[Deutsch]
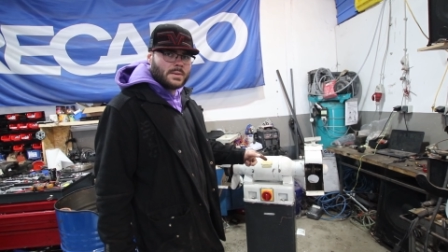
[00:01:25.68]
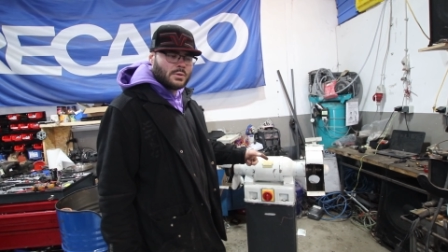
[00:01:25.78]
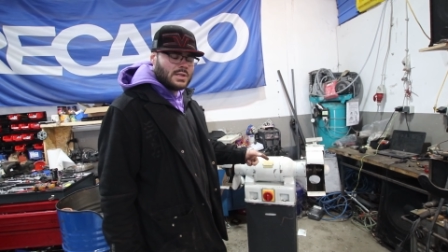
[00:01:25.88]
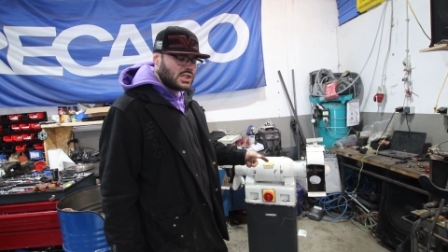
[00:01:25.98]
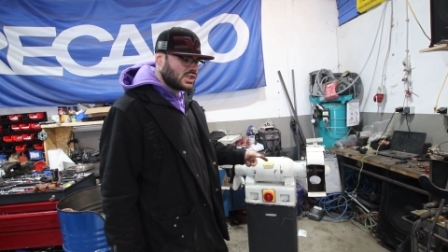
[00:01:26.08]
dann
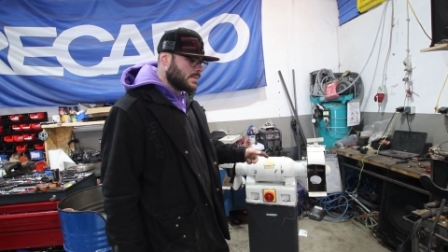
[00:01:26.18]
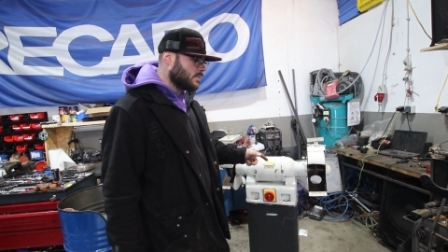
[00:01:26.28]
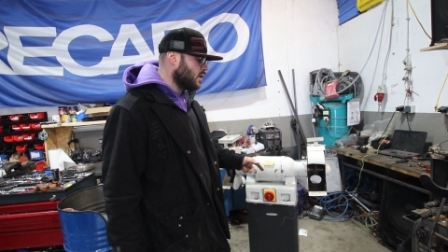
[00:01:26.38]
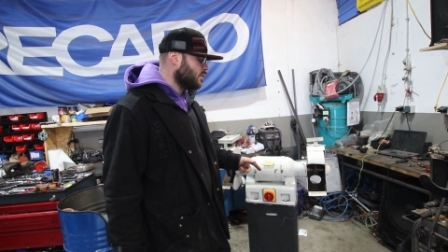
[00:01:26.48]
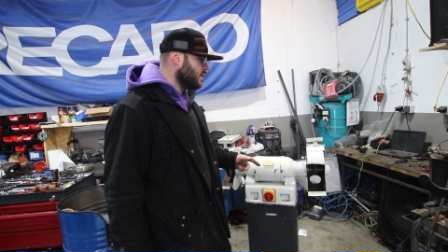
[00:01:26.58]

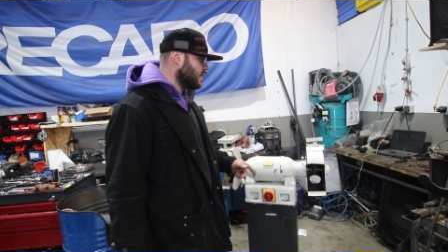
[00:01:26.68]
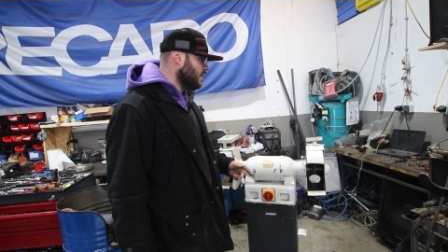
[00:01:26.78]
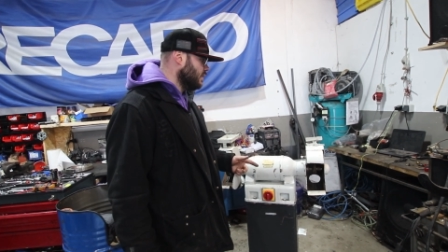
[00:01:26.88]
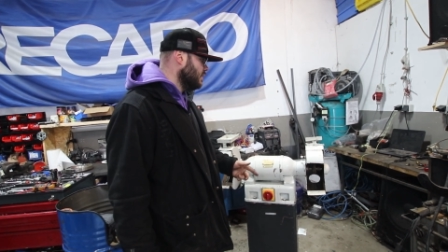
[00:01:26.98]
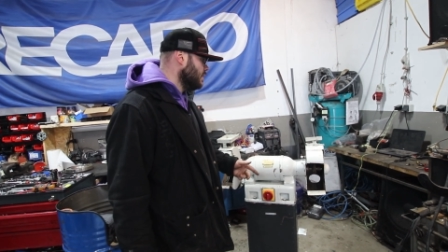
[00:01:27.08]
Polierscheiben drauf und dann
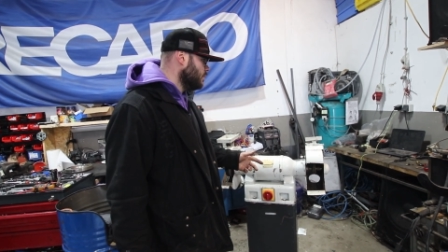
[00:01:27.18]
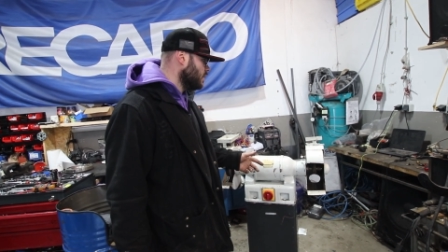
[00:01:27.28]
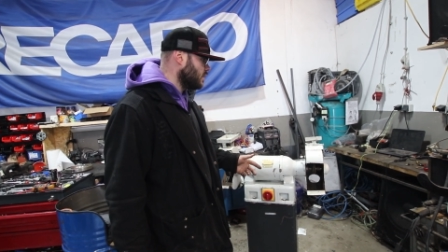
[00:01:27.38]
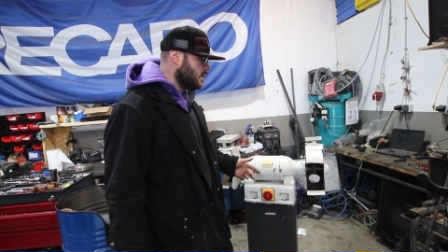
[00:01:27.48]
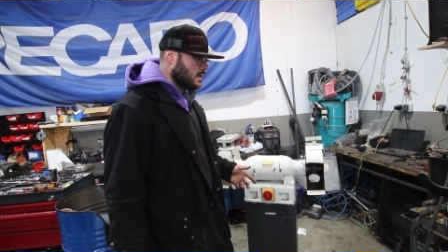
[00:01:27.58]
kann ich
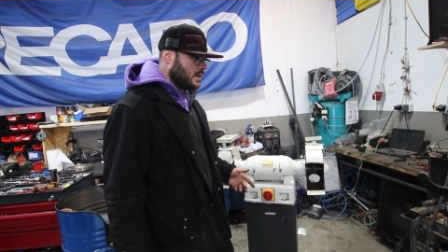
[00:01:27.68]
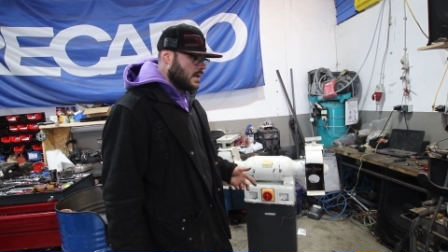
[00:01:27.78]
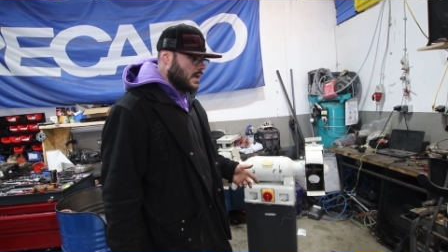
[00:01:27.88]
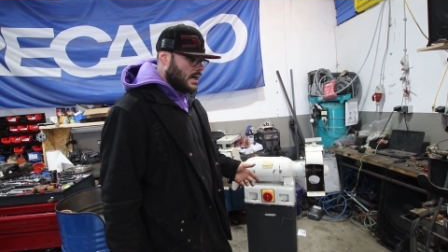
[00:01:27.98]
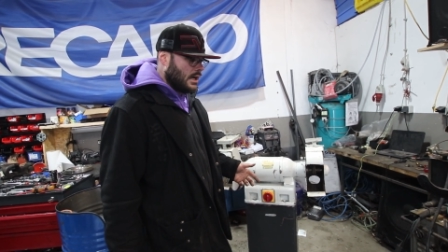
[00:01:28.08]
hiermit
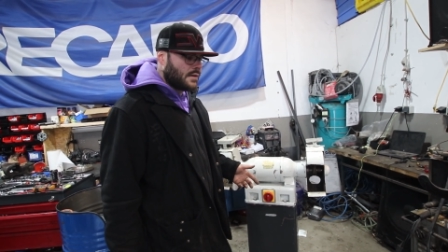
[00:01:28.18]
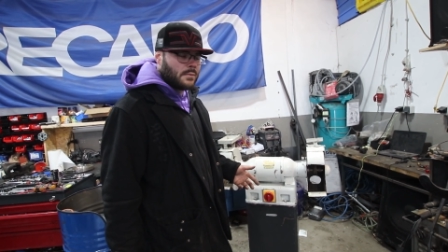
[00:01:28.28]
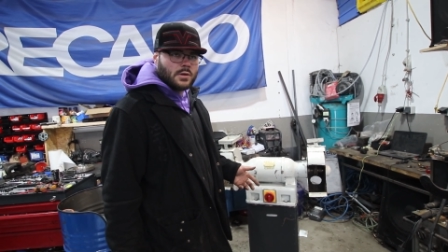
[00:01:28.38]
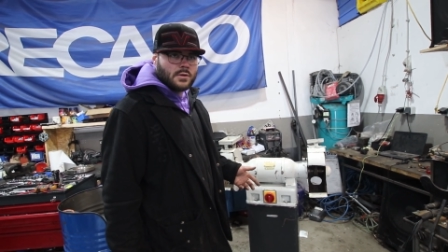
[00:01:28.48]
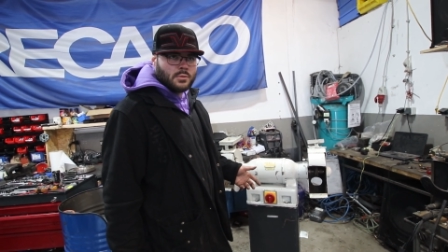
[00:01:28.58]
alles
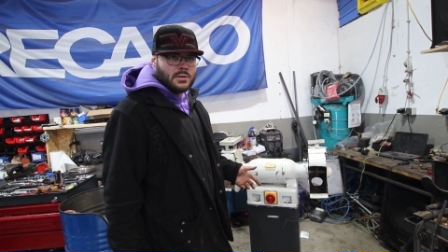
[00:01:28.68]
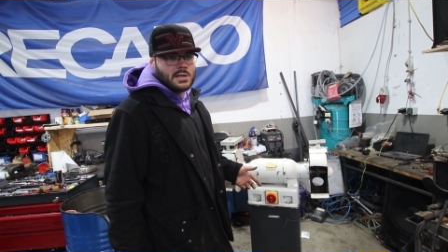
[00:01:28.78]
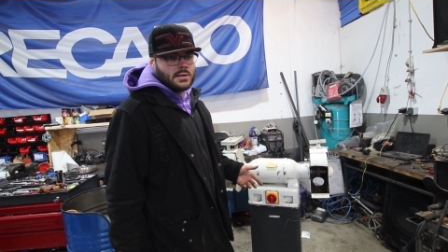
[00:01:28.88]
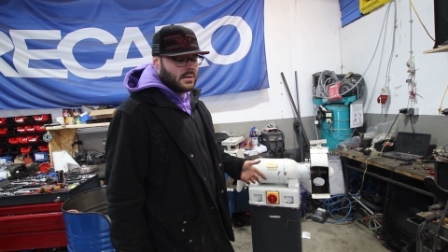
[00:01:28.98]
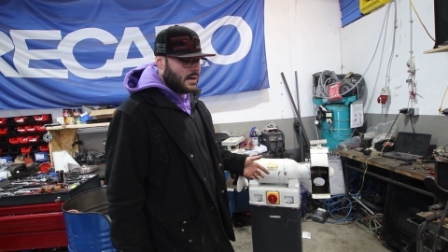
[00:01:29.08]
mögliche
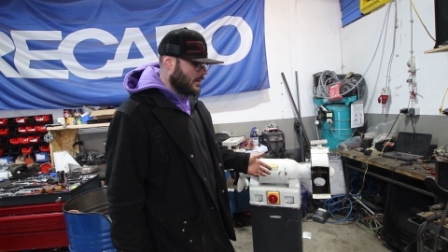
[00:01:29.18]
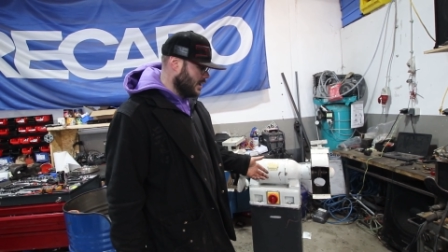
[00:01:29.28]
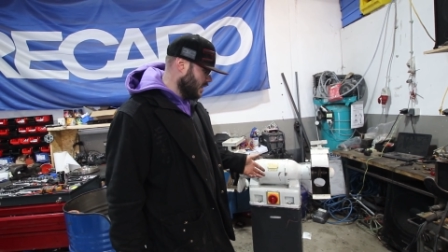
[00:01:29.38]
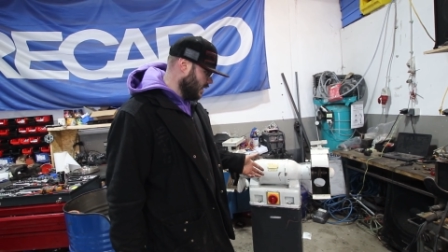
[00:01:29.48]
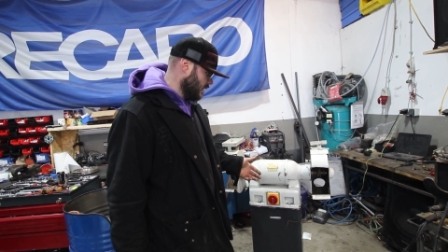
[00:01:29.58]
polieren, aber
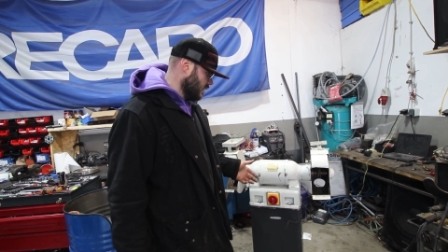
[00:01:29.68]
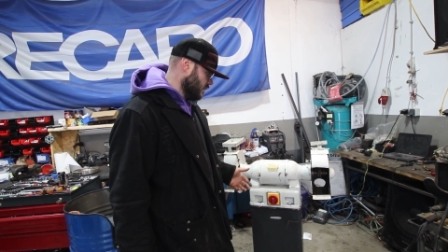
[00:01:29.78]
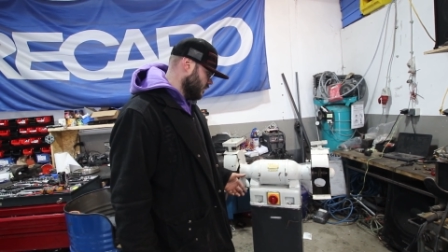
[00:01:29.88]
keine Räder,